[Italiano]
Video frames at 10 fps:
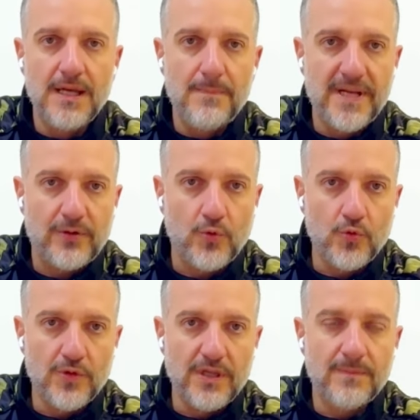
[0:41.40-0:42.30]
per
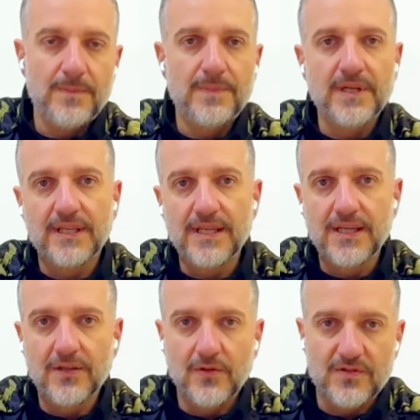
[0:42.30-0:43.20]
cui per
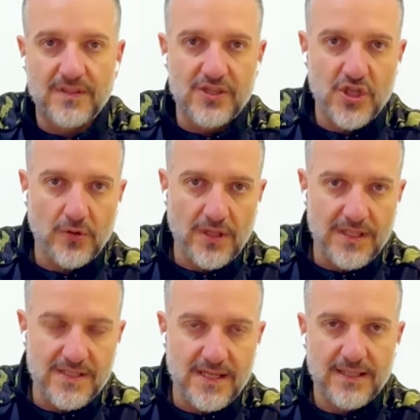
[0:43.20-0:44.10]
chi lo sta già
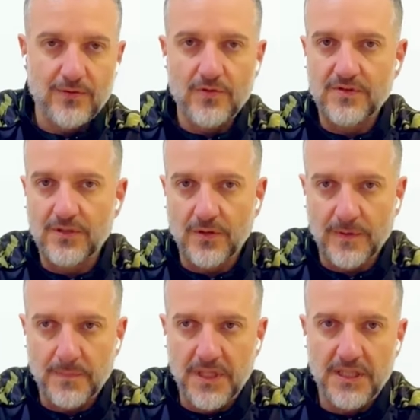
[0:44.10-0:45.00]
utilizzando e si trova
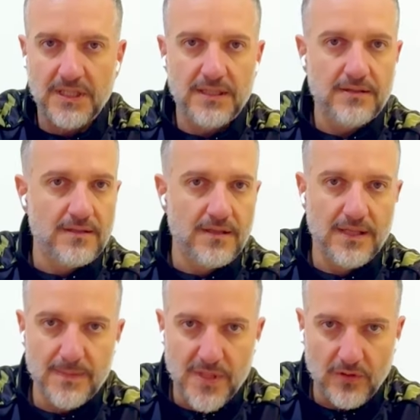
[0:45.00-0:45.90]
bene,
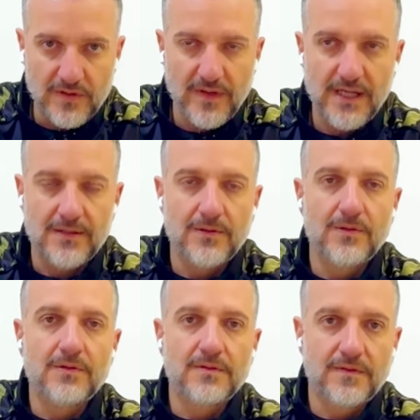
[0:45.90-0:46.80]
libero di
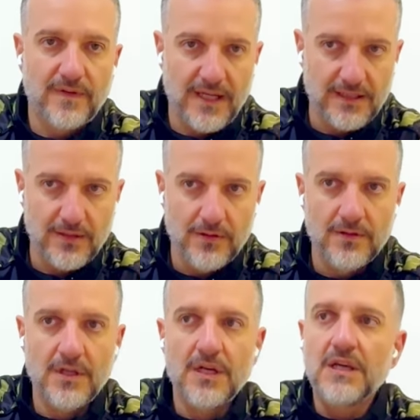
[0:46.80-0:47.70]
farlo, fatelo,